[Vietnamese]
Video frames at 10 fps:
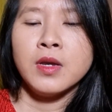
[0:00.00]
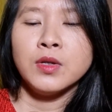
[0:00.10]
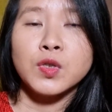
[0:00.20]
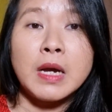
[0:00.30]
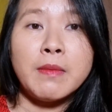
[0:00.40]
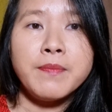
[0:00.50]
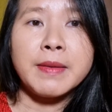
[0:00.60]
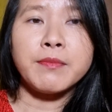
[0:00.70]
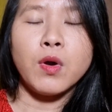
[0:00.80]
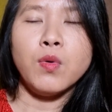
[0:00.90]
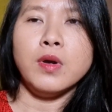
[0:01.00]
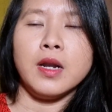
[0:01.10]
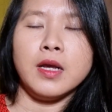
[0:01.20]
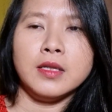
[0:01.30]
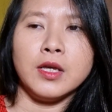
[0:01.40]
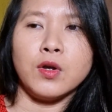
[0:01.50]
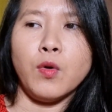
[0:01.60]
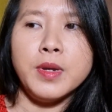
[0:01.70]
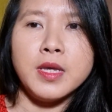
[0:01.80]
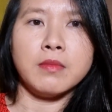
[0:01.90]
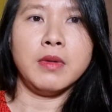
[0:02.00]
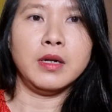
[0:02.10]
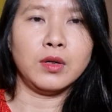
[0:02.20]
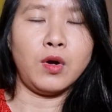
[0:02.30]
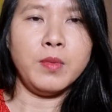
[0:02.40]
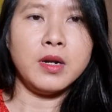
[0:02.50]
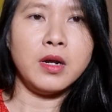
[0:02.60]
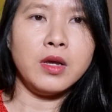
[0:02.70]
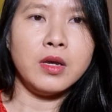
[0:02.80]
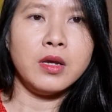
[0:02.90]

sau góc chăm cú rồi đó thì cổ mới giật mình cổ mới nói